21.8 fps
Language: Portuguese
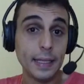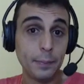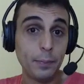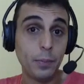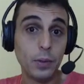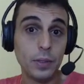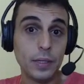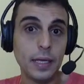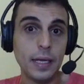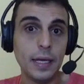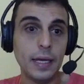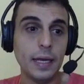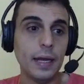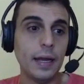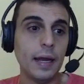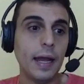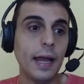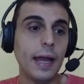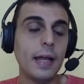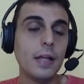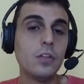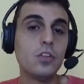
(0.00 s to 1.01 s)
poder
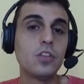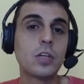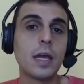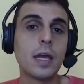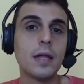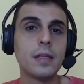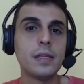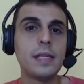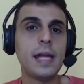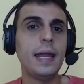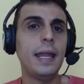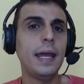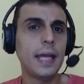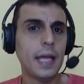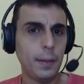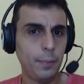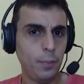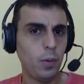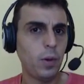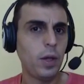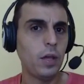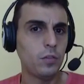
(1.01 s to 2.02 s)
é, descansar, daqui a
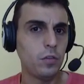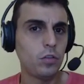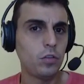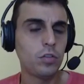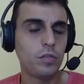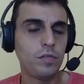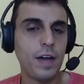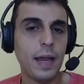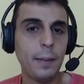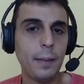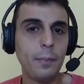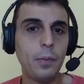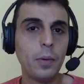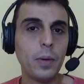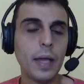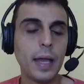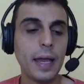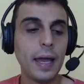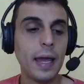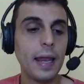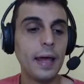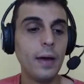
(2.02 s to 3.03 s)
pouquinho a gente fala por
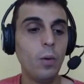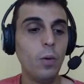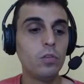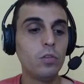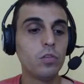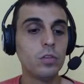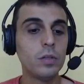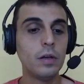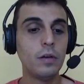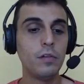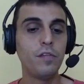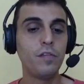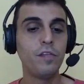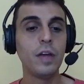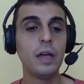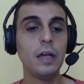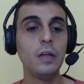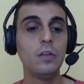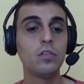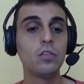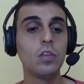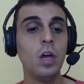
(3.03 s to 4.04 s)
que ela hoje não
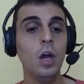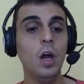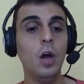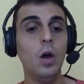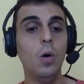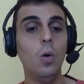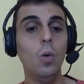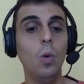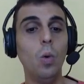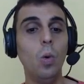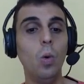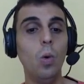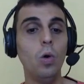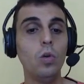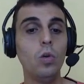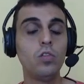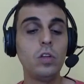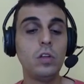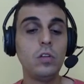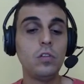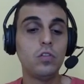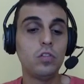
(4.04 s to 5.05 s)
fez o
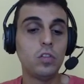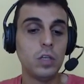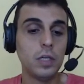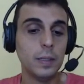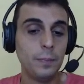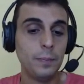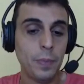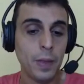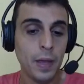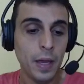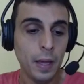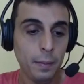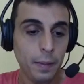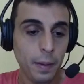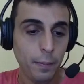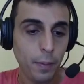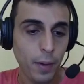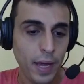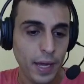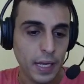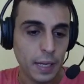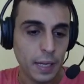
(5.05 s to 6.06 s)
Hoje em Dia. E
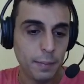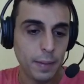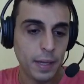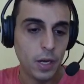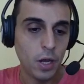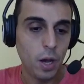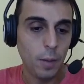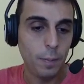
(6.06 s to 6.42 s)
põe aqui menor